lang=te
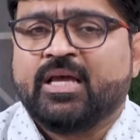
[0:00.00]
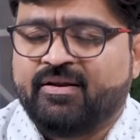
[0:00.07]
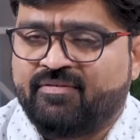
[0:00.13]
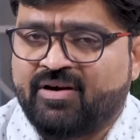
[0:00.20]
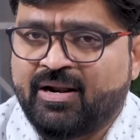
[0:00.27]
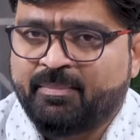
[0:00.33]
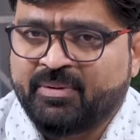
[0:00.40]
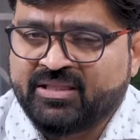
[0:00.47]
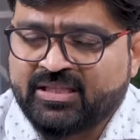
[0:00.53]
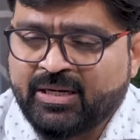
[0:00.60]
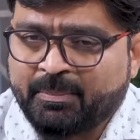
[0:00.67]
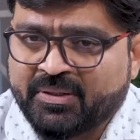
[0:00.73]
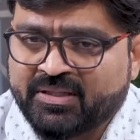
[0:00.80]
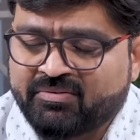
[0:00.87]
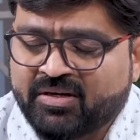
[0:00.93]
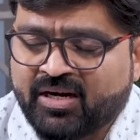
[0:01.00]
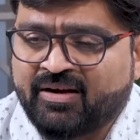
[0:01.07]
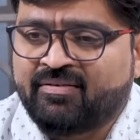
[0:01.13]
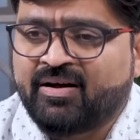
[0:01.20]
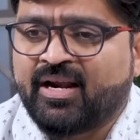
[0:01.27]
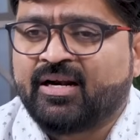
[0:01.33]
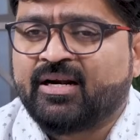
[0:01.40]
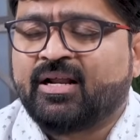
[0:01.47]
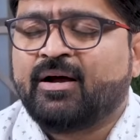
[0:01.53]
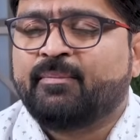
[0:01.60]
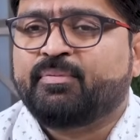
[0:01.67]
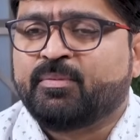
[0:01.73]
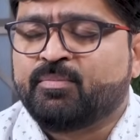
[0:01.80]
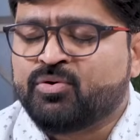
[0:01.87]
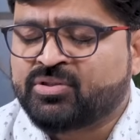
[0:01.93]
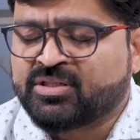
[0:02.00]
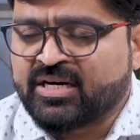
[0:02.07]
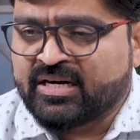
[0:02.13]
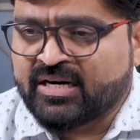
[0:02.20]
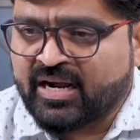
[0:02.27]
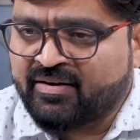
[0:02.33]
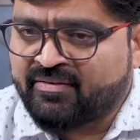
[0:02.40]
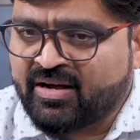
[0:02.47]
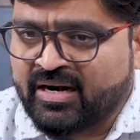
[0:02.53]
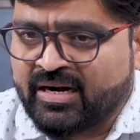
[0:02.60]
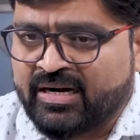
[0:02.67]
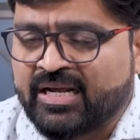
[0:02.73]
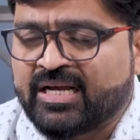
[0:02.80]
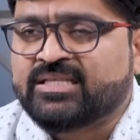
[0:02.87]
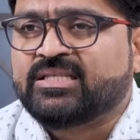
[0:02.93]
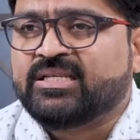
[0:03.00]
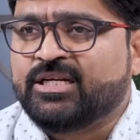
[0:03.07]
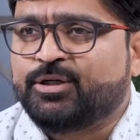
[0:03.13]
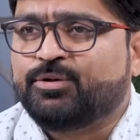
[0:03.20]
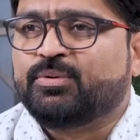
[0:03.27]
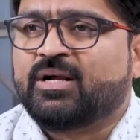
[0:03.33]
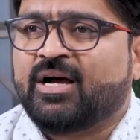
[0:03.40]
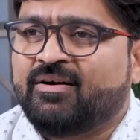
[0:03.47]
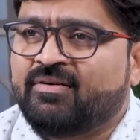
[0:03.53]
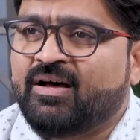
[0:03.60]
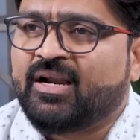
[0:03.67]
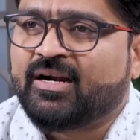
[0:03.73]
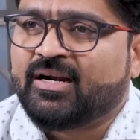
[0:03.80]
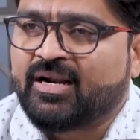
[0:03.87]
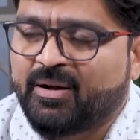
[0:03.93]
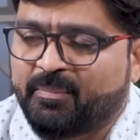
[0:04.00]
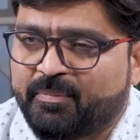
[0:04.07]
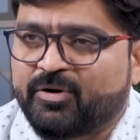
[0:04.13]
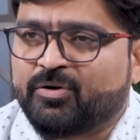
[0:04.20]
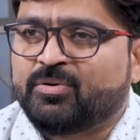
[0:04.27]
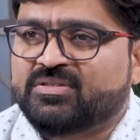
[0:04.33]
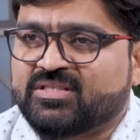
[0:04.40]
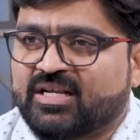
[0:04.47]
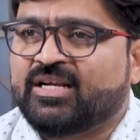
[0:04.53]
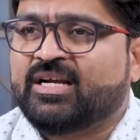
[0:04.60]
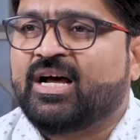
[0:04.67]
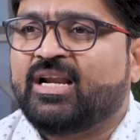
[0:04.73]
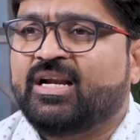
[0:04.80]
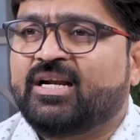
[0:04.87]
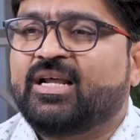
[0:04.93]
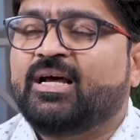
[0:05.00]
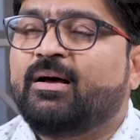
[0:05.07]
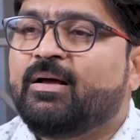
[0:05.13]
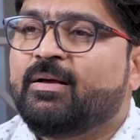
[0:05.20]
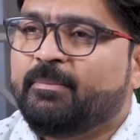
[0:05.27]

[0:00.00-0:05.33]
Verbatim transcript: ఇవాళ మంత్రి పదవి రావాలన్నా ప్రమోషన్ రావాలన్నా సీటు రావాలన్నా పనులు జరగాలన్నా